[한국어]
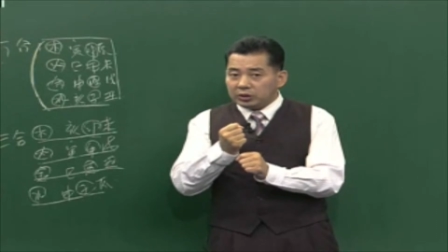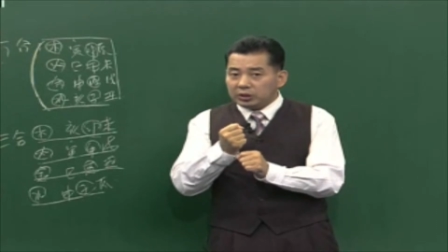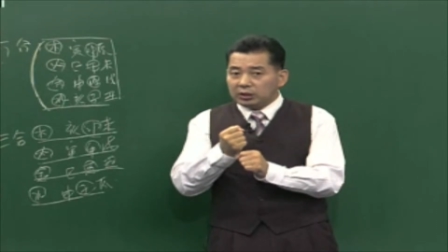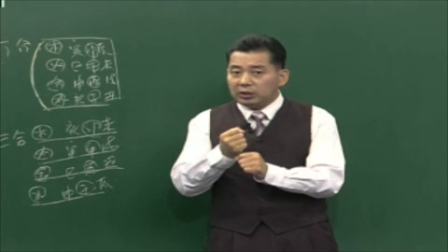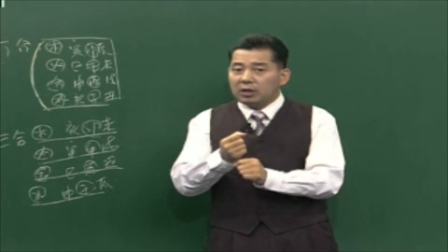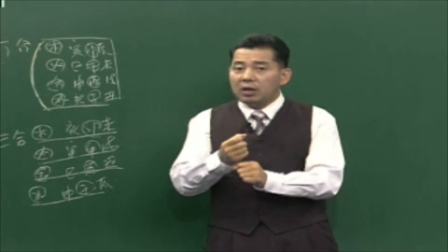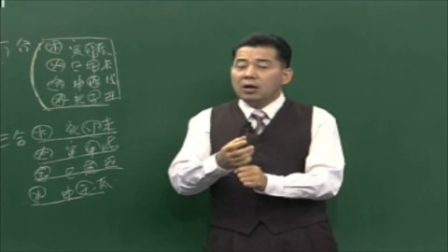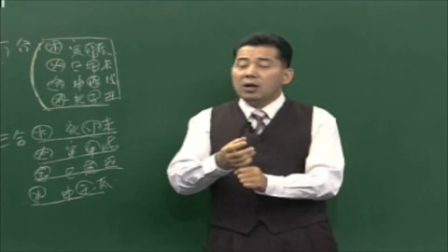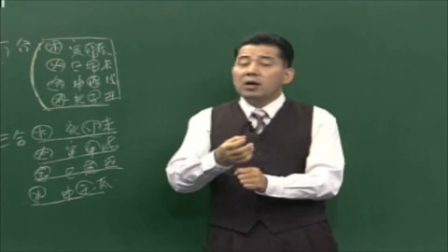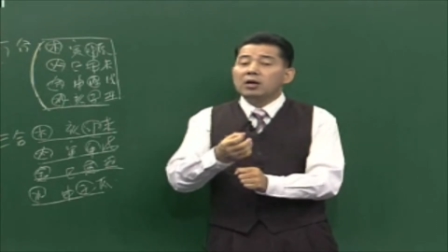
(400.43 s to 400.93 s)

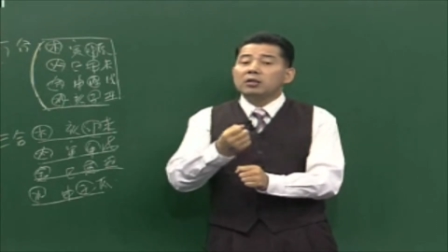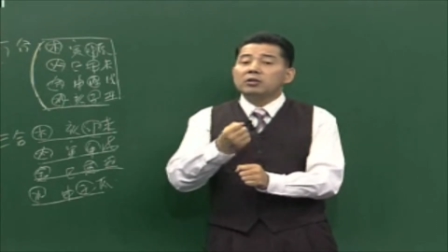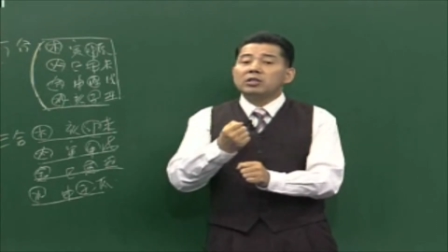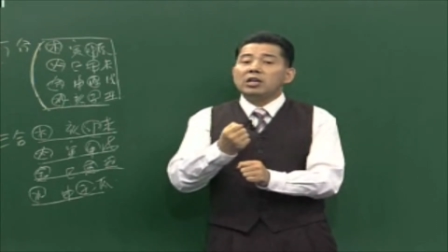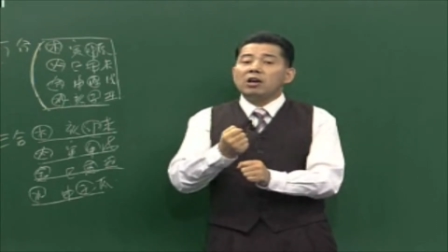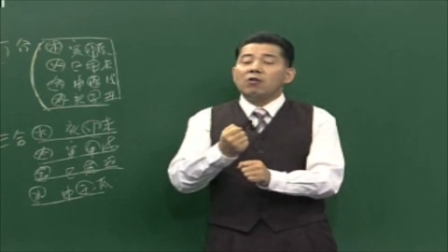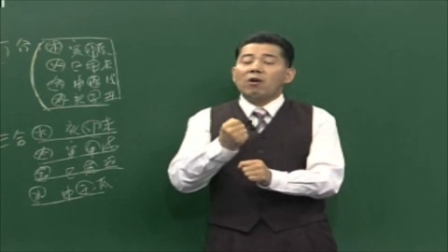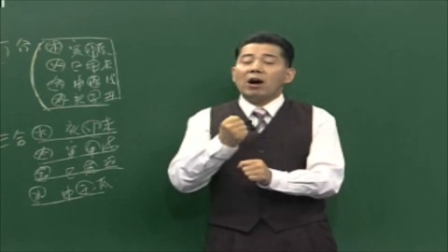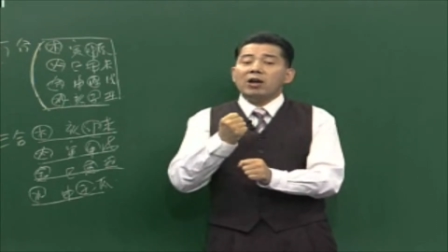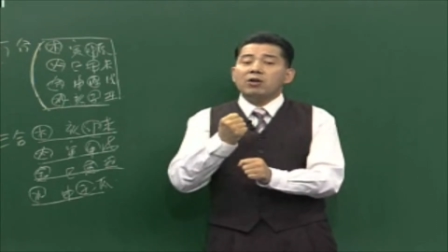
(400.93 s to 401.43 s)
즉
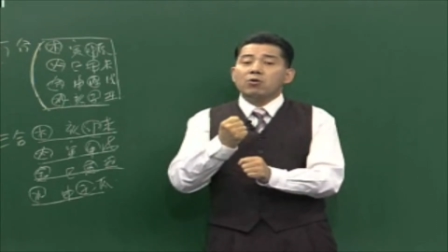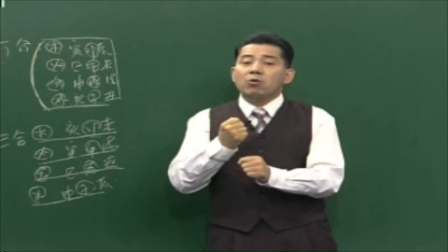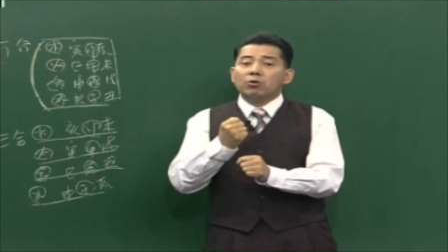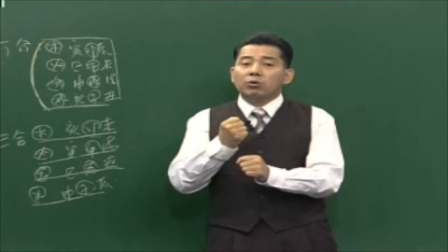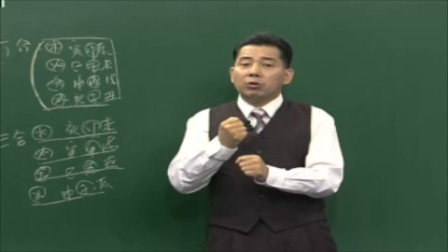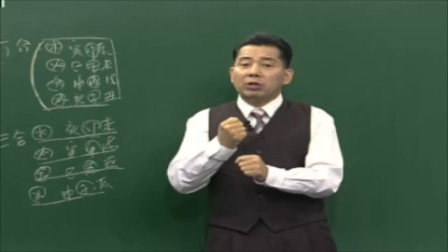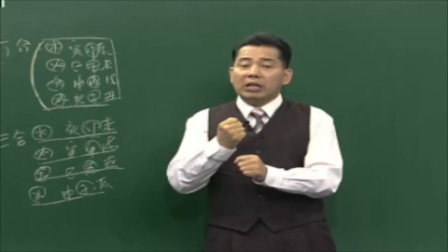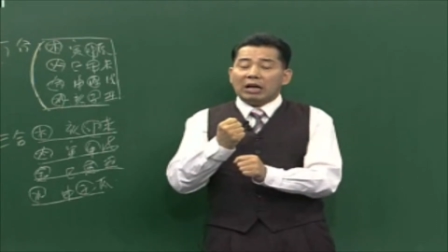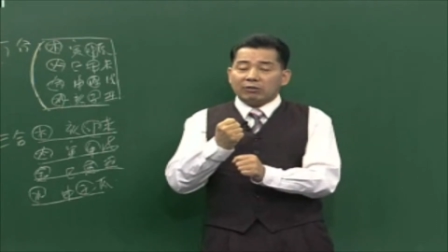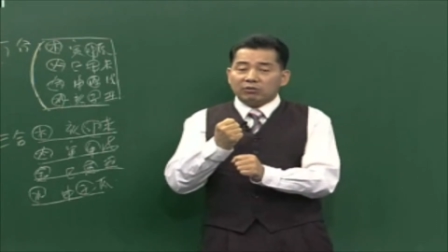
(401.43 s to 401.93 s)
체와
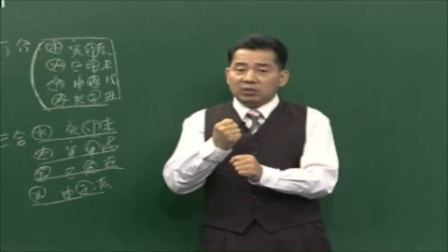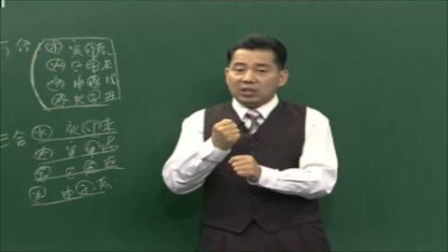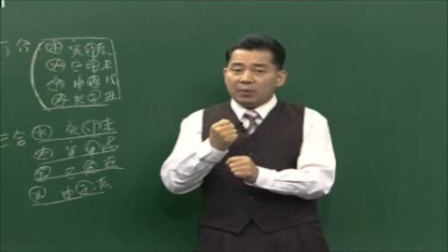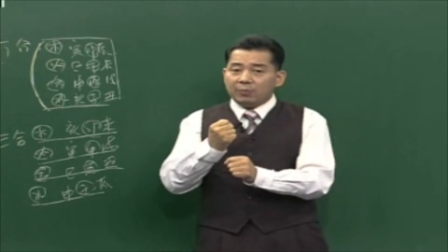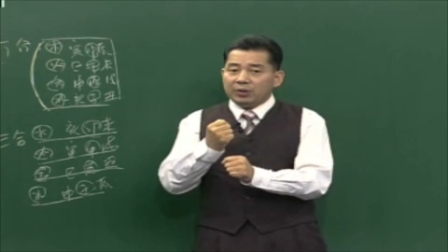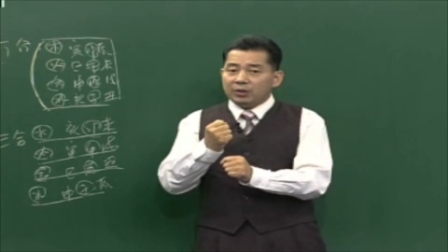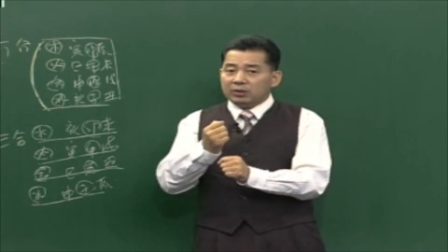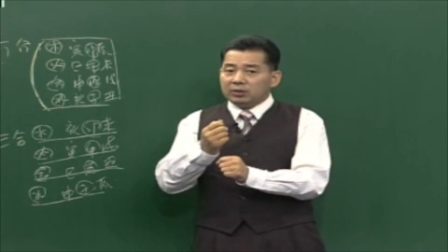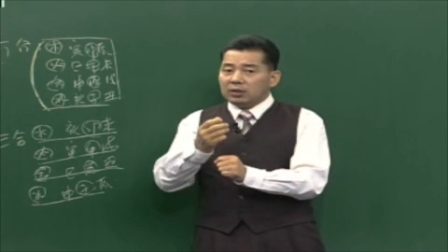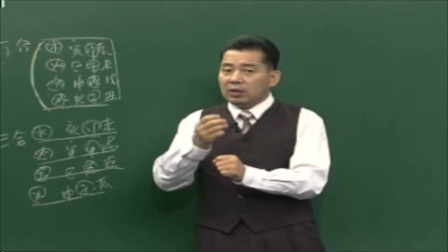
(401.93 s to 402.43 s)
용으로
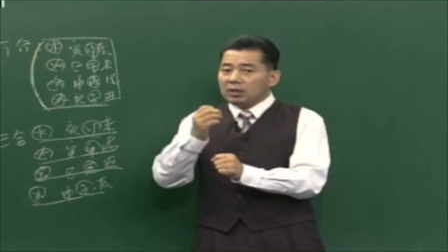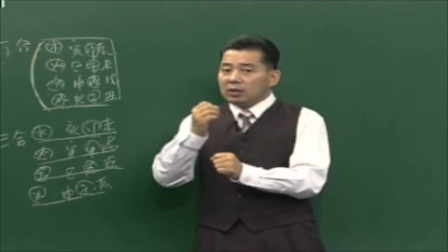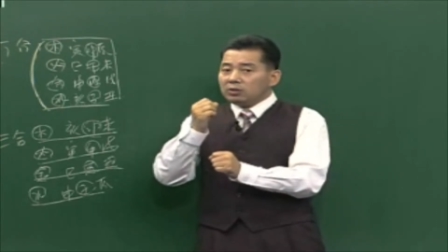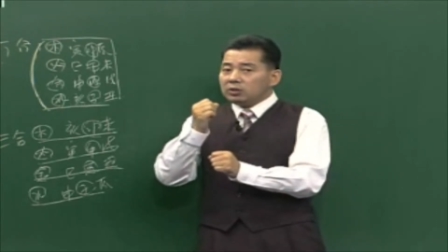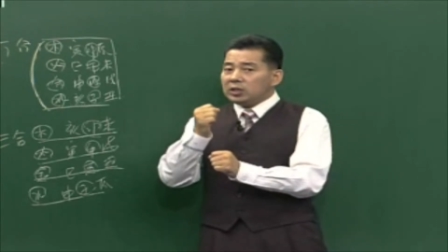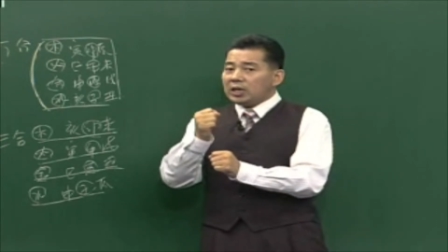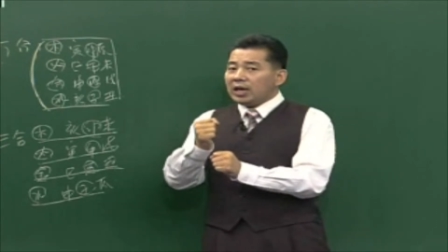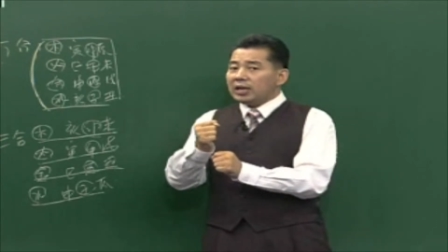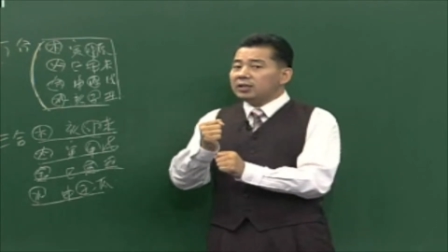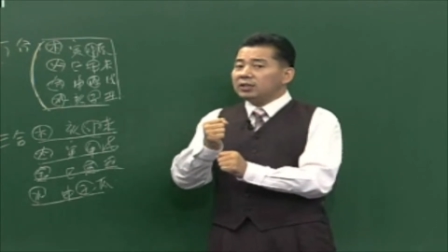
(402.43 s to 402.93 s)
나눈다면
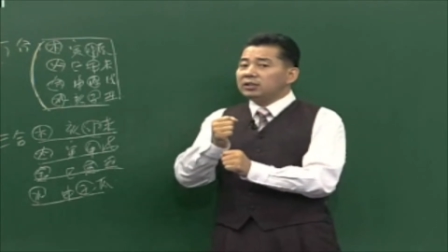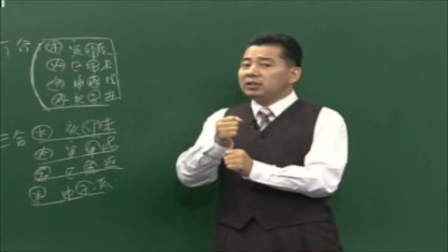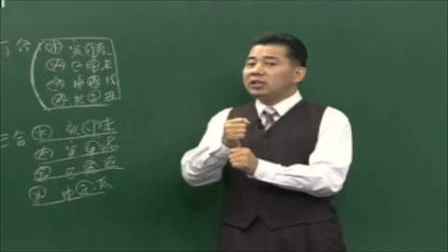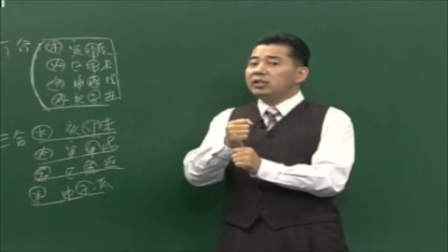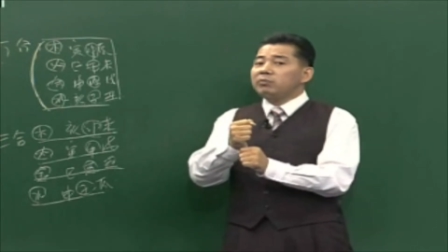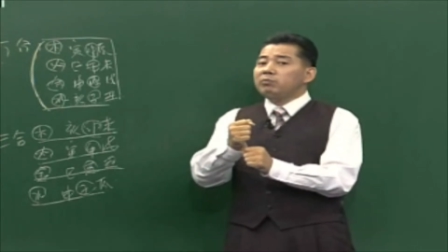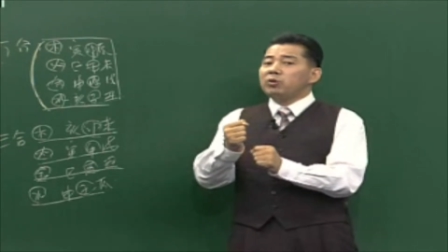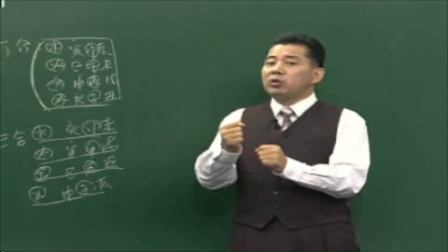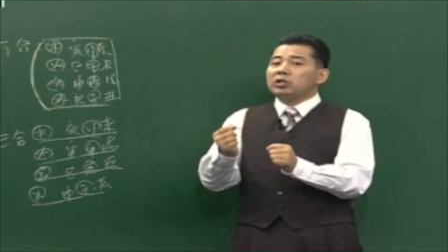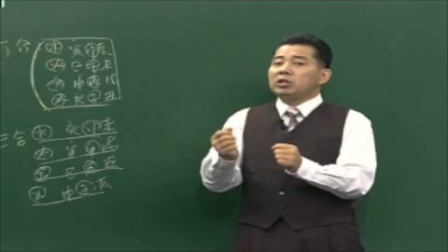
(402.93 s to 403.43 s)
체는
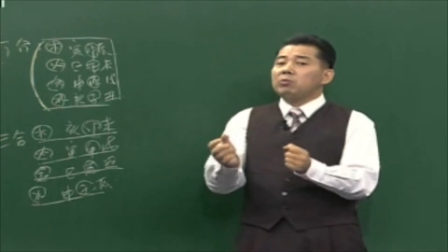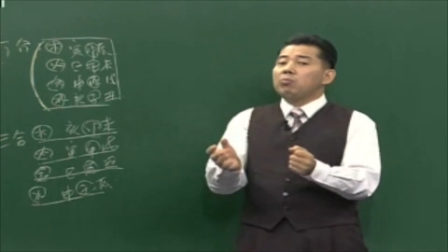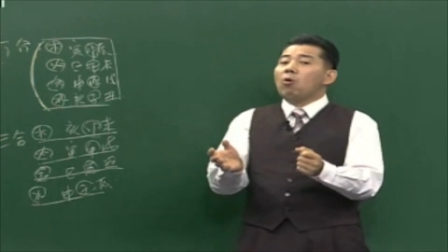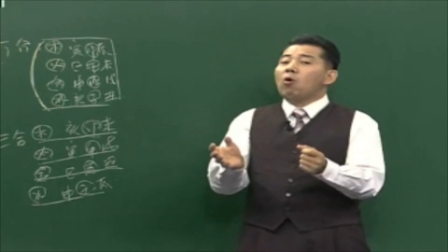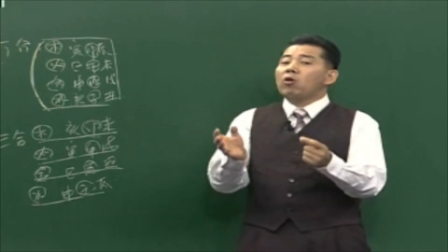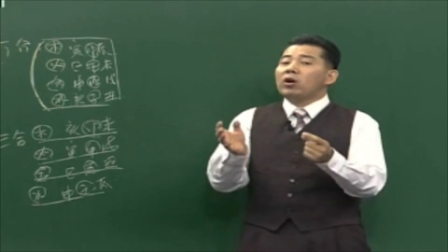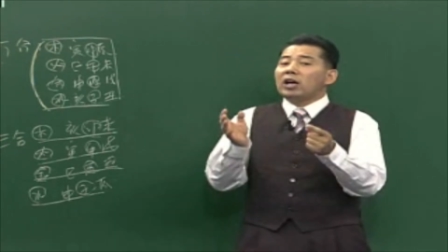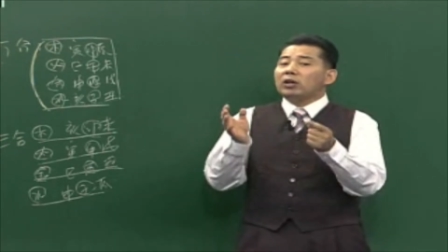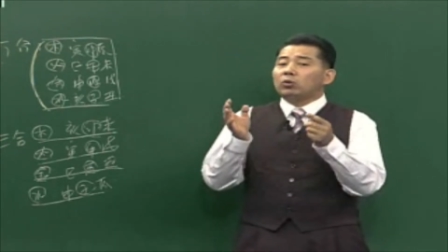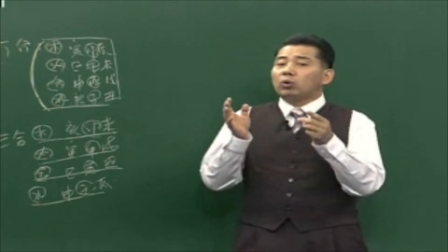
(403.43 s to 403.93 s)
인묘진
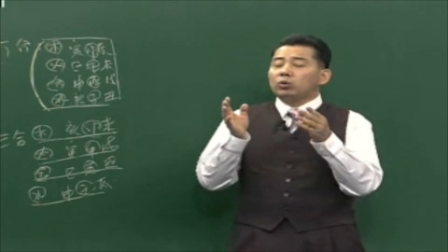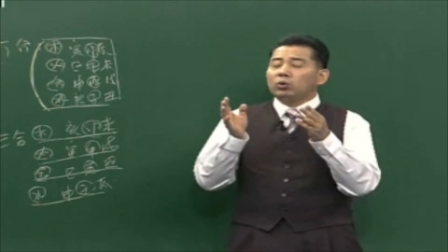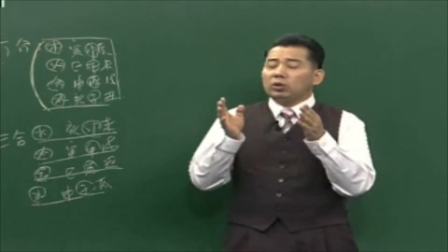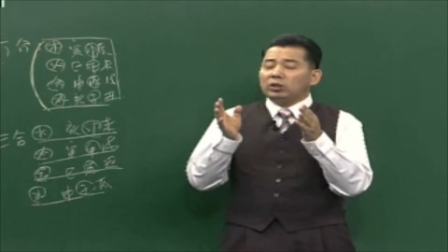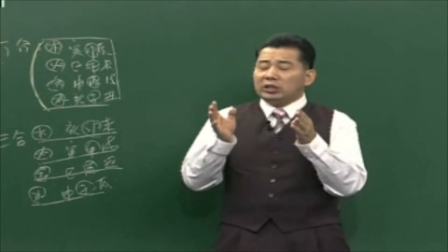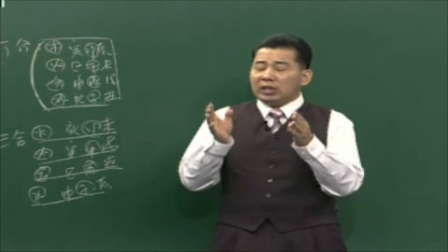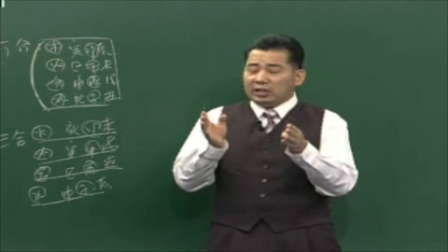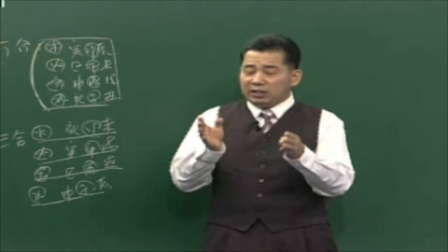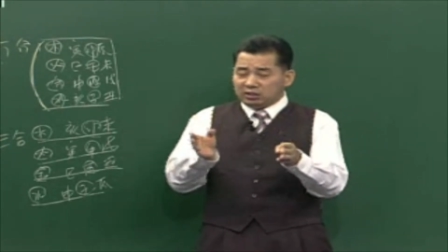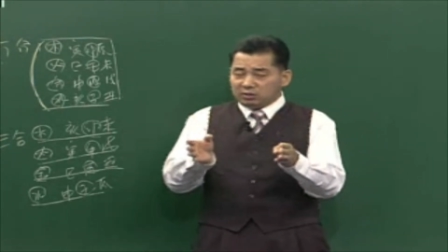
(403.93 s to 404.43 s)
목에
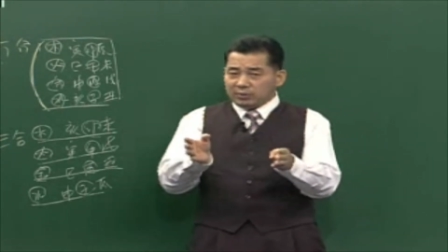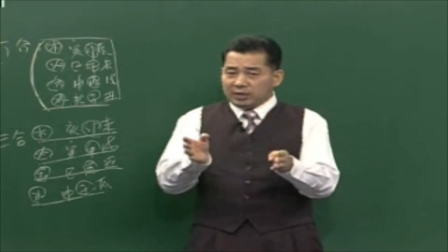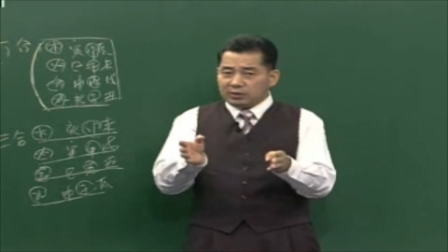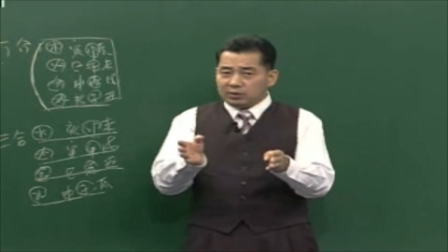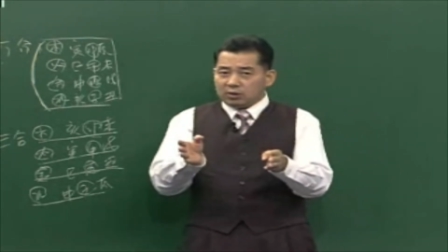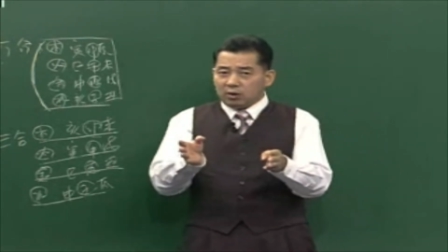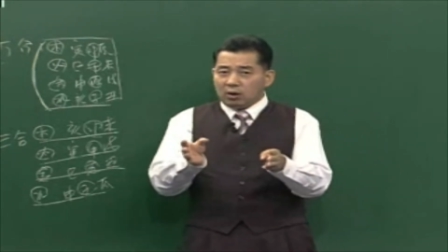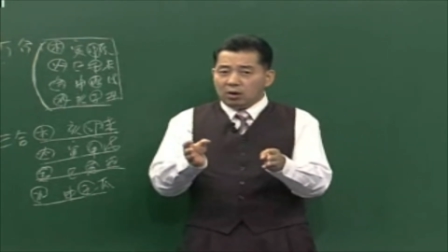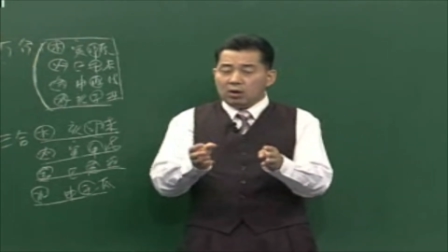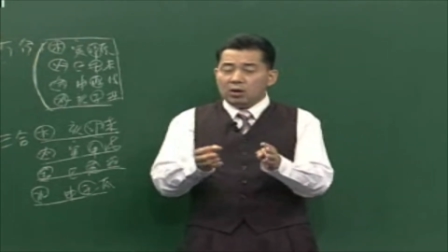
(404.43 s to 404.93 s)
소속이 돼
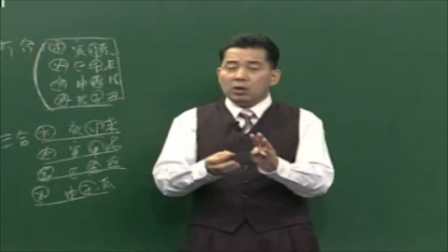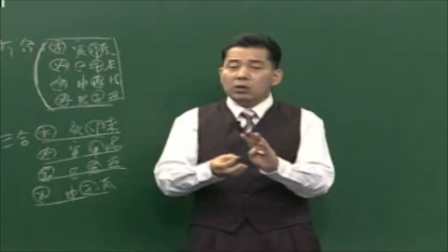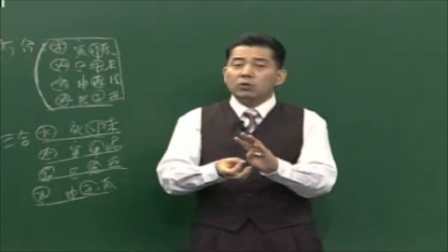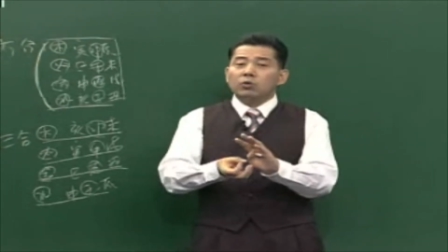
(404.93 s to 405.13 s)
있으면서